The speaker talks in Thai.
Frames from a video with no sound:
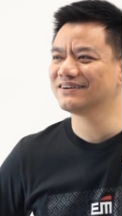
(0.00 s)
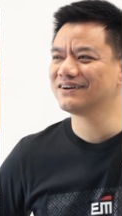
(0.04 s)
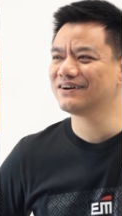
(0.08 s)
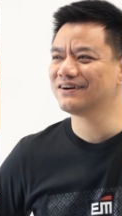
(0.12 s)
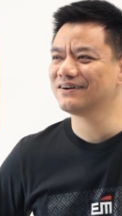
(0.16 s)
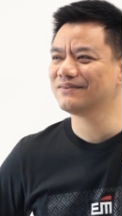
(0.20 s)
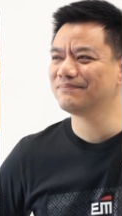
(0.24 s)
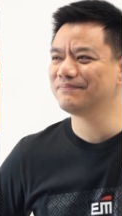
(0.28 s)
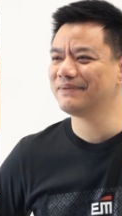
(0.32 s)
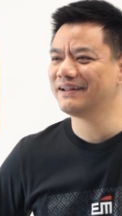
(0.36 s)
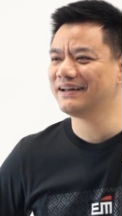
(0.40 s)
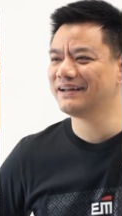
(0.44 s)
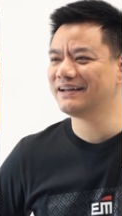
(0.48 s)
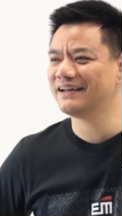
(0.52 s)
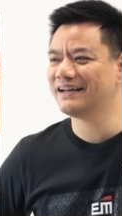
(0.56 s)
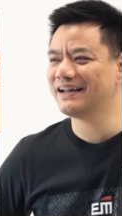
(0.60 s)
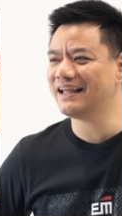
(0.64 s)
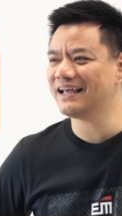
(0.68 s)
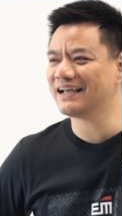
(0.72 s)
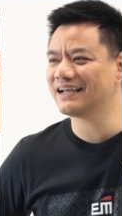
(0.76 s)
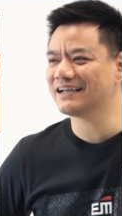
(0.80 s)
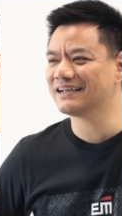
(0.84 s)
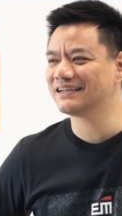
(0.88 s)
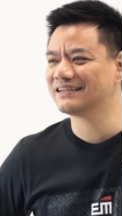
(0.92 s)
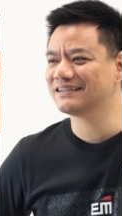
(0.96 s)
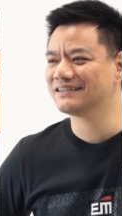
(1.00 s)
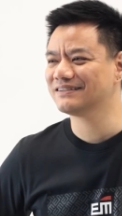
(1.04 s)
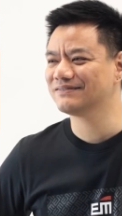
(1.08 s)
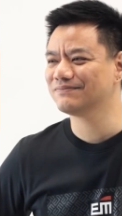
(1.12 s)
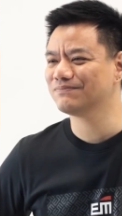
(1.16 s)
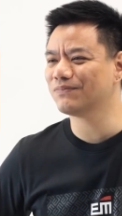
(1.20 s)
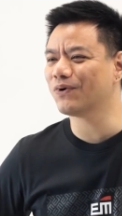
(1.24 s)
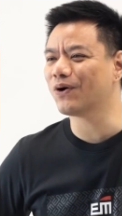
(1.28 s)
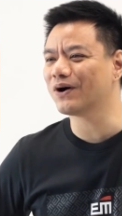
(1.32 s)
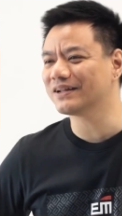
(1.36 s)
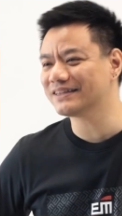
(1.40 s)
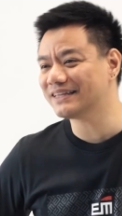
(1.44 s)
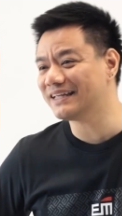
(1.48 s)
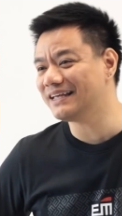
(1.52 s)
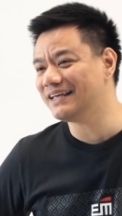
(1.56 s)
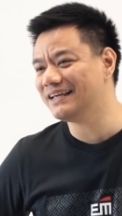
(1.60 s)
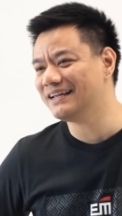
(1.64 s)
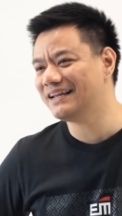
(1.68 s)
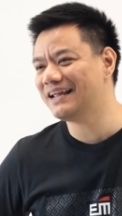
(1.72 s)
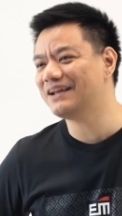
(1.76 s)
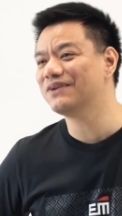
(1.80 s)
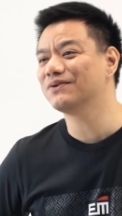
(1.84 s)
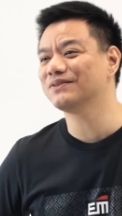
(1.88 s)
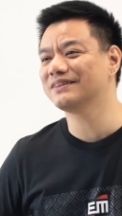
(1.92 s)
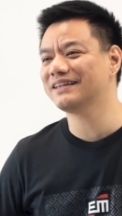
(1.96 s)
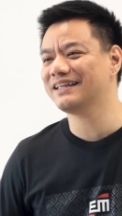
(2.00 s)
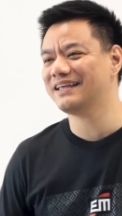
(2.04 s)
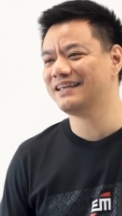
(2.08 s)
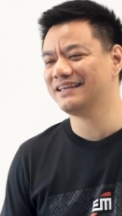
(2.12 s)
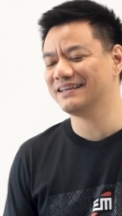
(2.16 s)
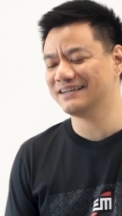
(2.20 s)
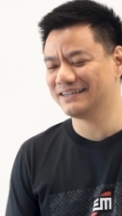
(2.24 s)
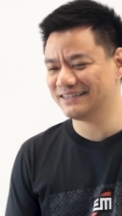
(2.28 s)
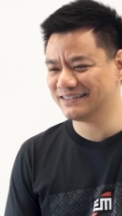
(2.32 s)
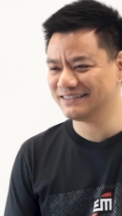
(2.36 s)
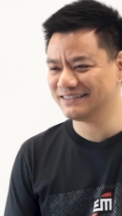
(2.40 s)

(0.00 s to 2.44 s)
ก็เป็นเด็กปกติเล่นดนตรีเย